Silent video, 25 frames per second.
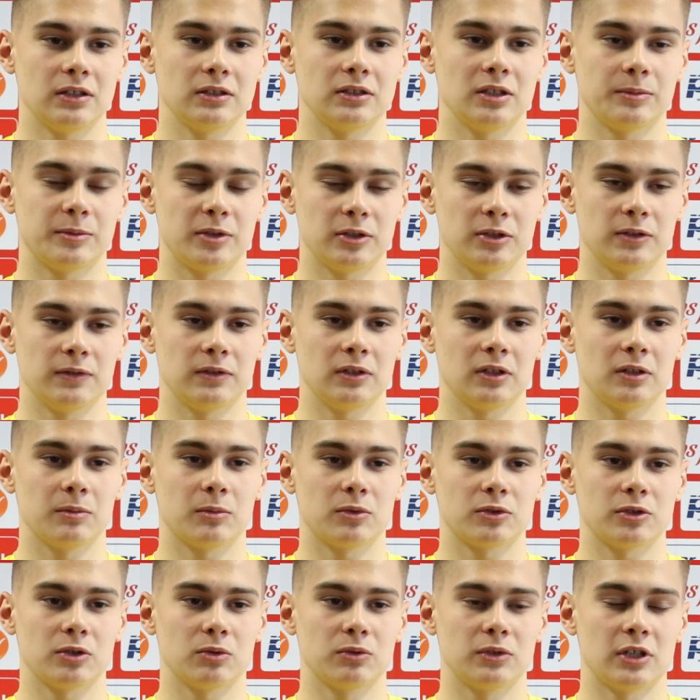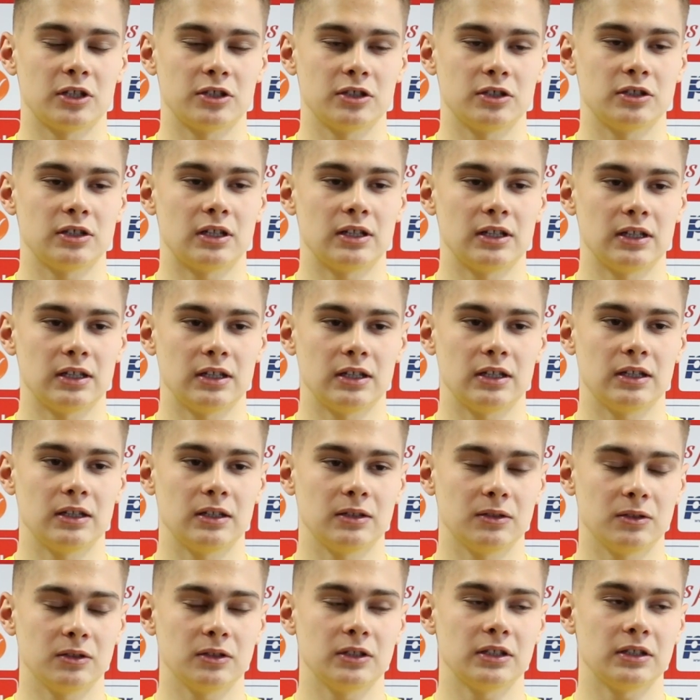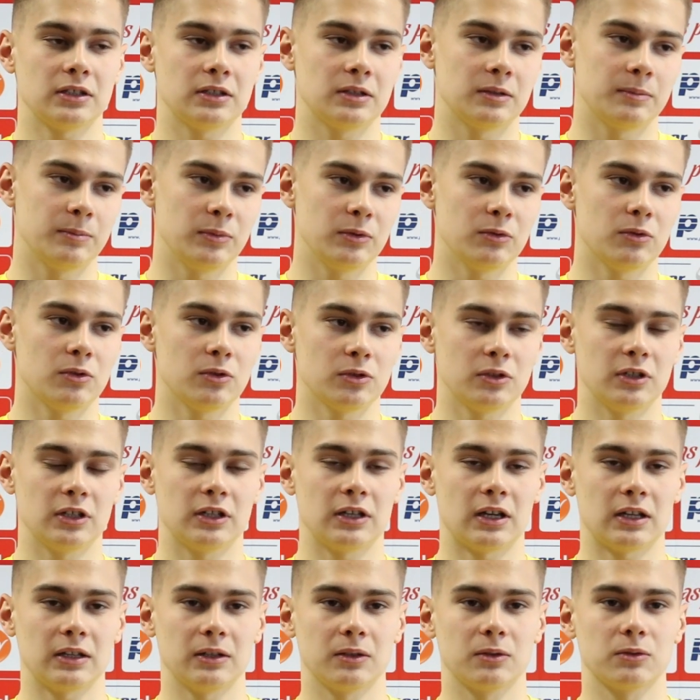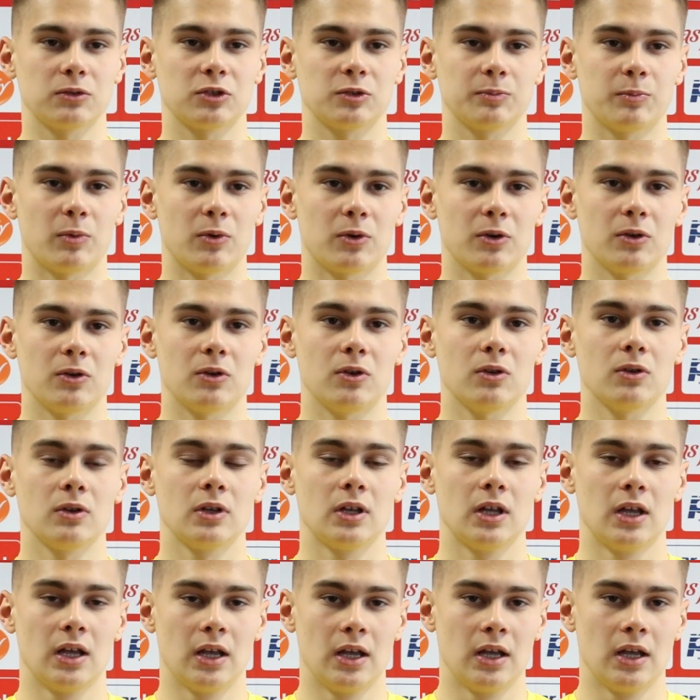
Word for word: gdzie przeciwnik może uderzyć, ale no jest, było tych karnych już sporo.